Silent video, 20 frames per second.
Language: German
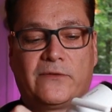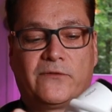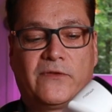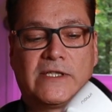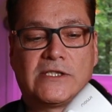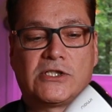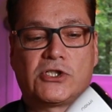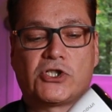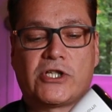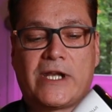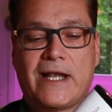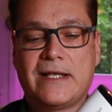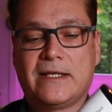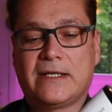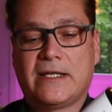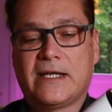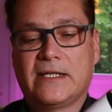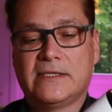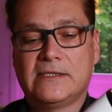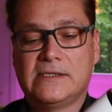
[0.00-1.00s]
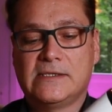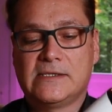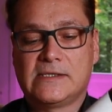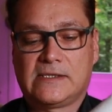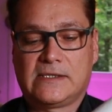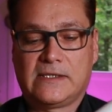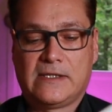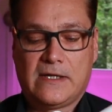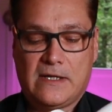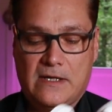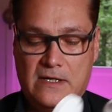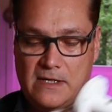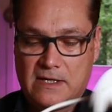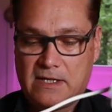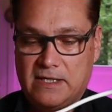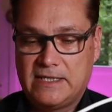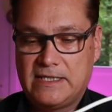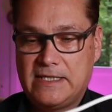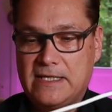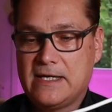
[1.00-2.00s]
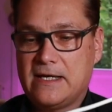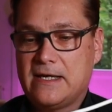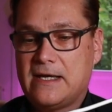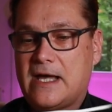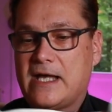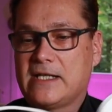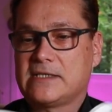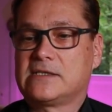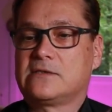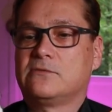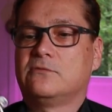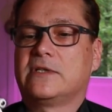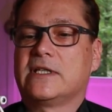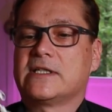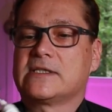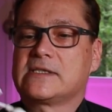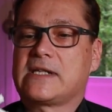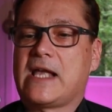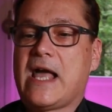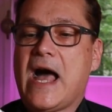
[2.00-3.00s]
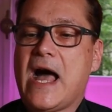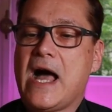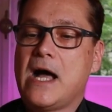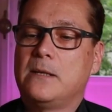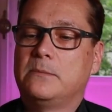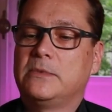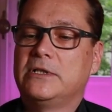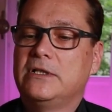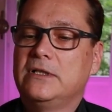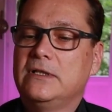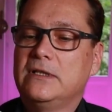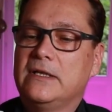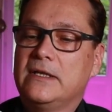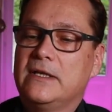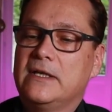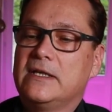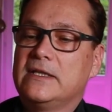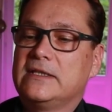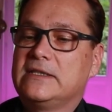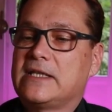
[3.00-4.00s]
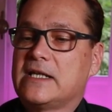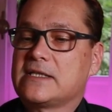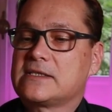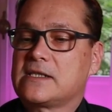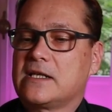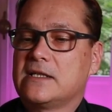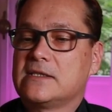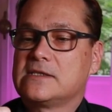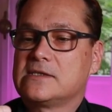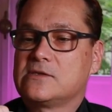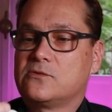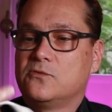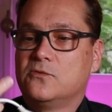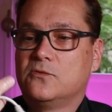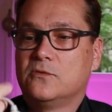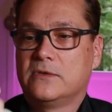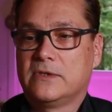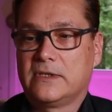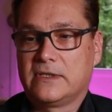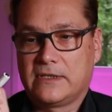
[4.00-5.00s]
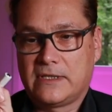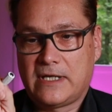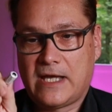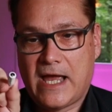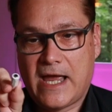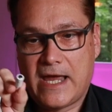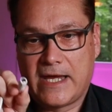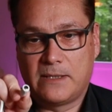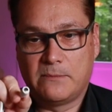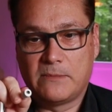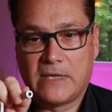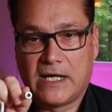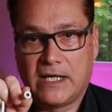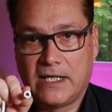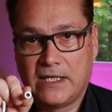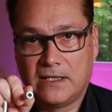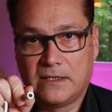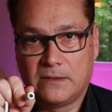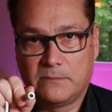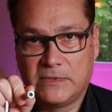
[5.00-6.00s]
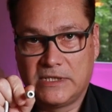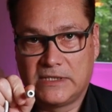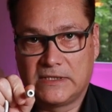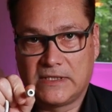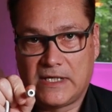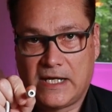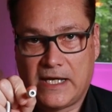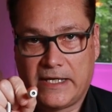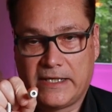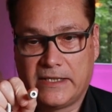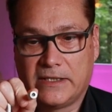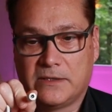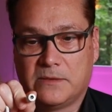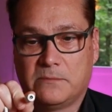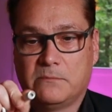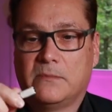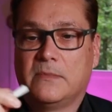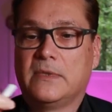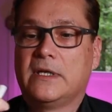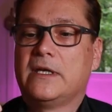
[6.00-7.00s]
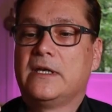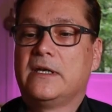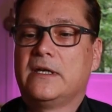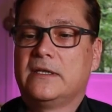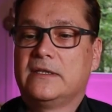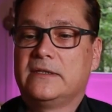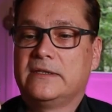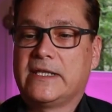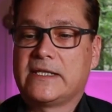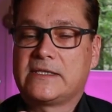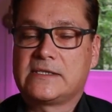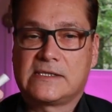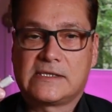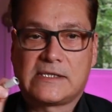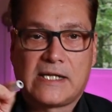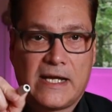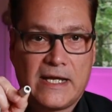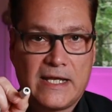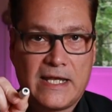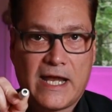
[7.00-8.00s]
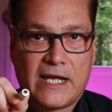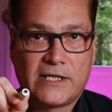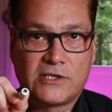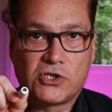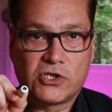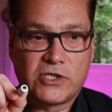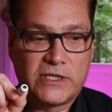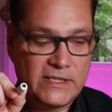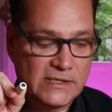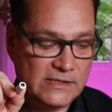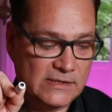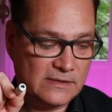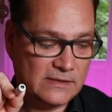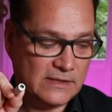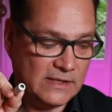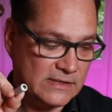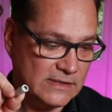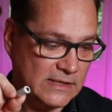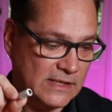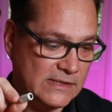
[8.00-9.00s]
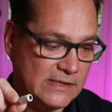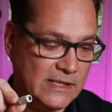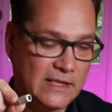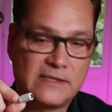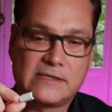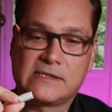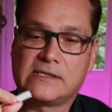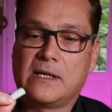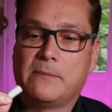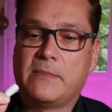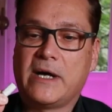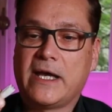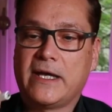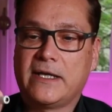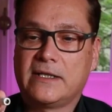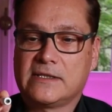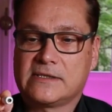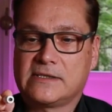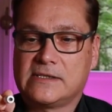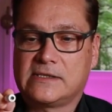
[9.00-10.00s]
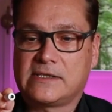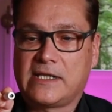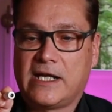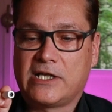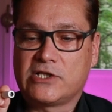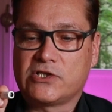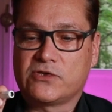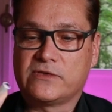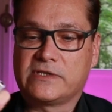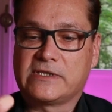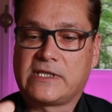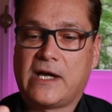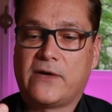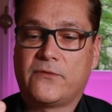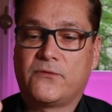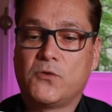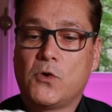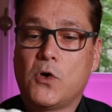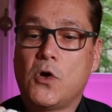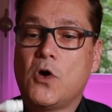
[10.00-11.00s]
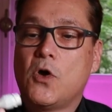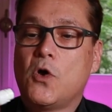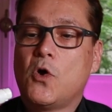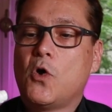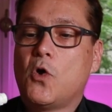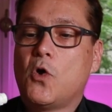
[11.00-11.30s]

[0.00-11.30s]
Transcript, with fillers: halt feststellen kannst. Hier hast du das Kabel, das kannst du einmal mit einem Netzteil anschließen. Das Netzteil ist dabei, das ist der Anschluss dafür.